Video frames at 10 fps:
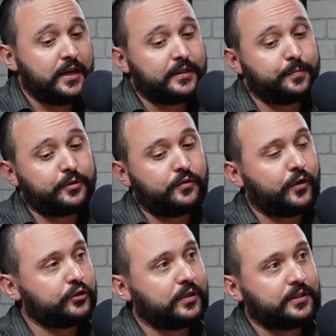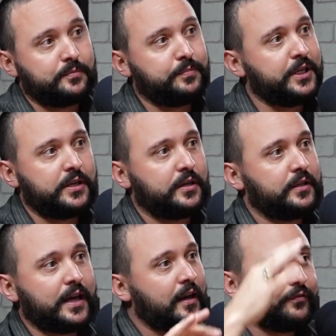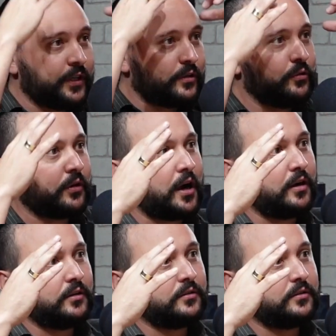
Depois eu volto com a tampinha e ela fica no lugar.